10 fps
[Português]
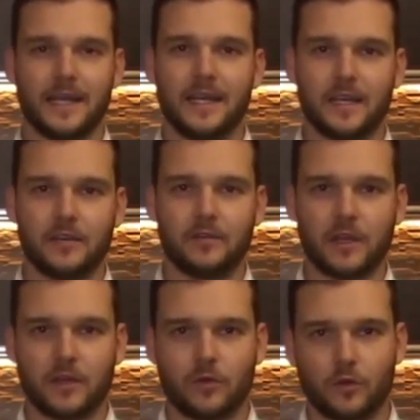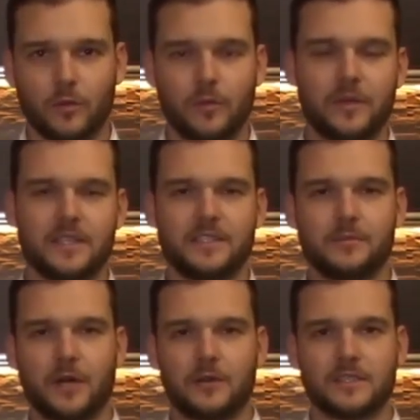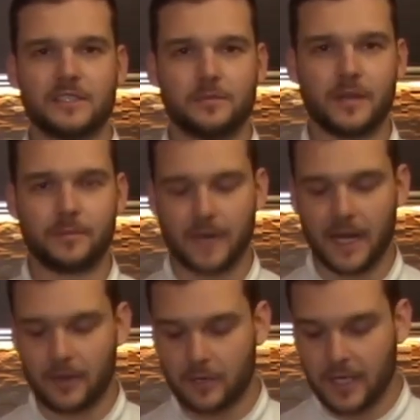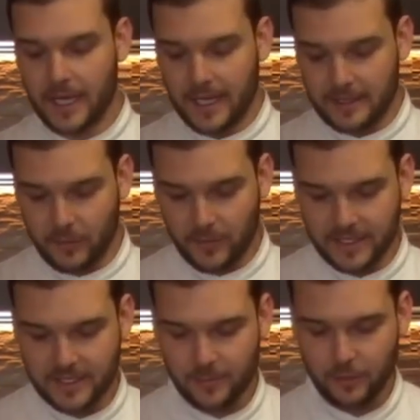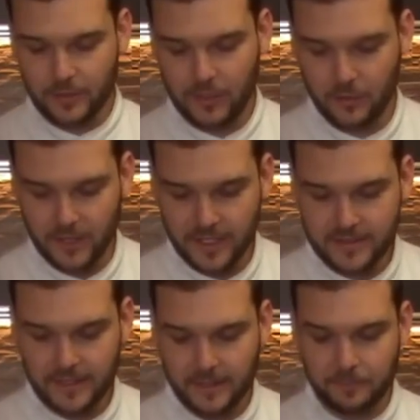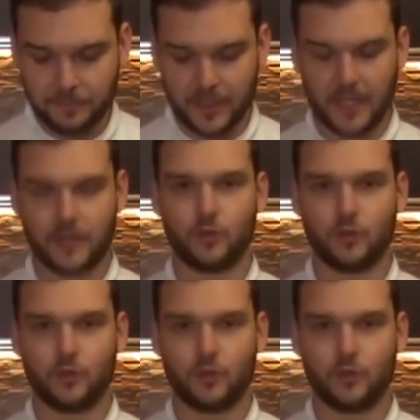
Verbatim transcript: É daí que vem o nome principal desse preparo. Então esse protagonista,